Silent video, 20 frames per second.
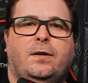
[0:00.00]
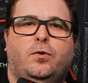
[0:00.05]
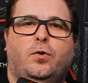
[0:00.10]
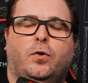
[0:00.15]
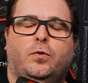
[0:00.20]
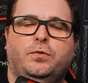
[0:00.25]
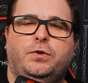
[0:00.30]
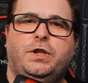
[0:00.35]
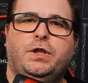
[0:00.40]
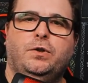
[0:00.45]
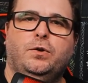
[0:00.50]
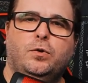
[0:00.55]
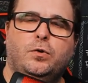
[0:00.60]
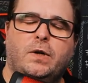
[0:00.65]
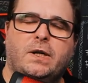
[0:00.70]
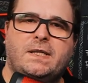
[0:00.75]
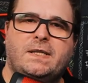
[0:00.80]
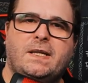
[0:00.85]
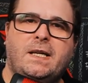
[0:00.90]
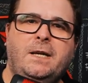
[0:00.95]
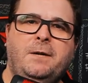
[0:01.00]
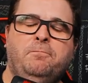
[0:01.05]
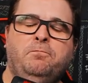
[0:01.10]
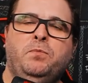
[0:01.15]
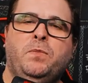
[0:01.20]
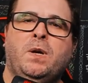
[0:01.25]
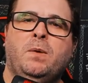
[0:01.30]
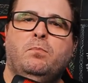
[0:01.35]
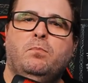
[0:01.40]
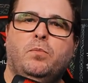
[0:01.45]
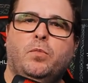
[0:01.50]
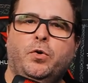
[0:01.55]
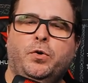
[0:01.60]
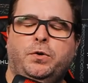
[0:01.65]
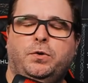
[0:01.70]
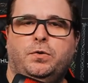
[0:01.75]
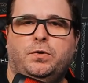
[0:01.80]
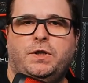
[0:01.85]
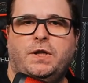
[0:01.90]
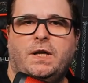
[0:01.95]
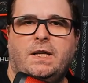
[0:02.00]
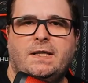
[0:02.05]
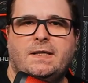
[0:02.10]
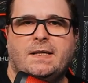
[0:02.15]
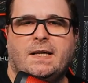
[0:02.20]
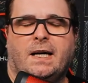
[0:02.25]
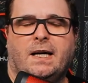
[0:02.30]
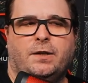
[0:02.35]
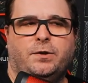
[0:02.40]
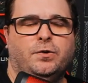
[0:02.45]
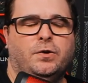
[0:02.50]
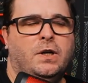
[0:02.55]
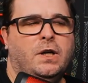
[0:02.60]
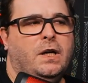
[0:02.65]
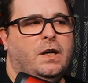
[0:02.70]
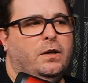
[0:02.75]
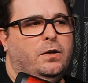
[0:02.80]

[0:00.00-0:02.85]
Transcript: continua assim muito utilizado.